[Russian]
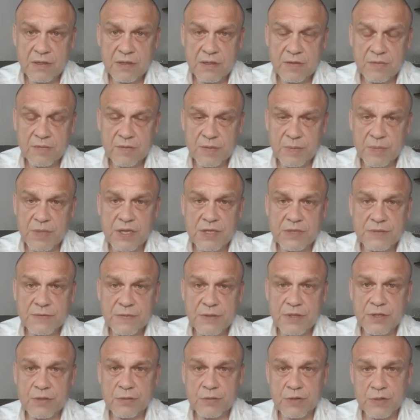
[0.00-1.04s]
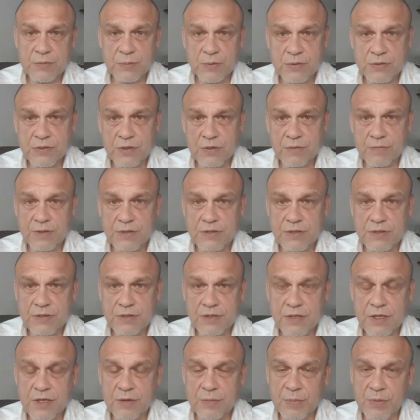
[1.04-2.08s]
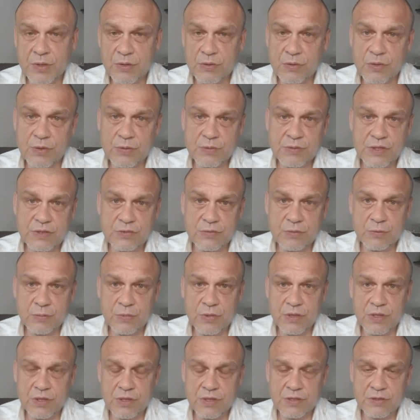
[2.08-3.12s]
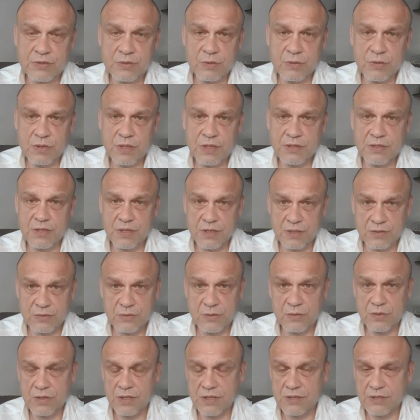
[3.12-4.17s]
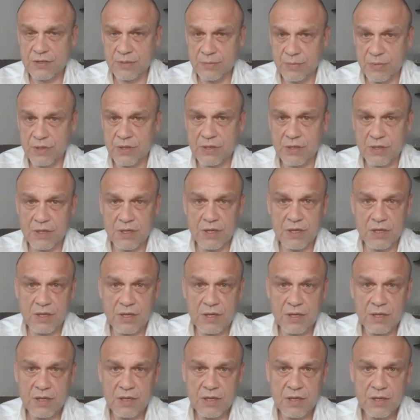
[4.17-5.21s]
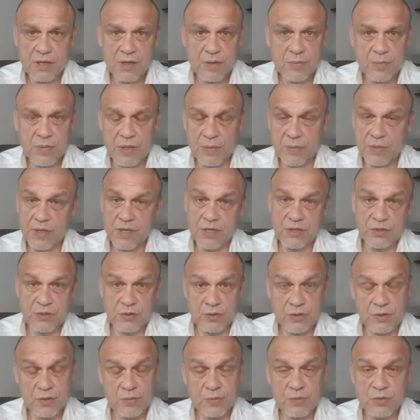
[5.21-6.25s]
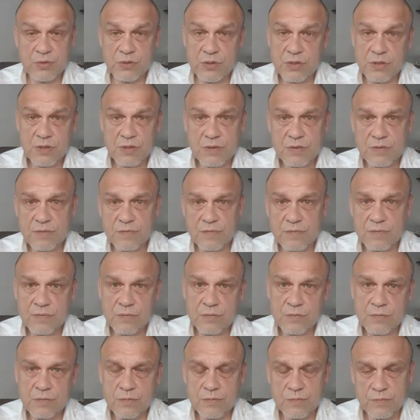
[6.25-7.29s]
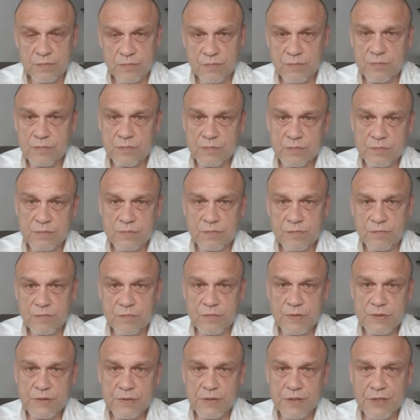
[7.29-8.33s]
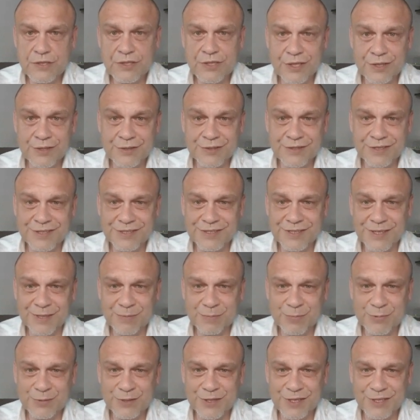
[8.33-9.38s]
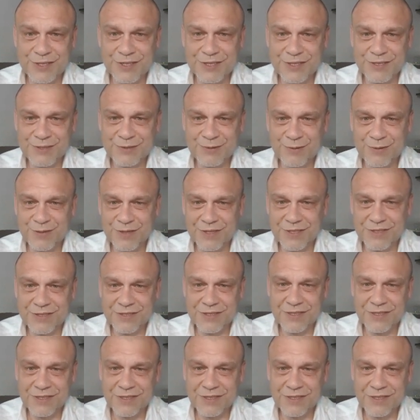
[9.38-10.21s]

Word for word: Вы меня извините, у нас просто два часа, и у меня только сейчас вот была консультация, консультация была такая, прям я еще немножко ну, возвращаюсь назад после этой консультации.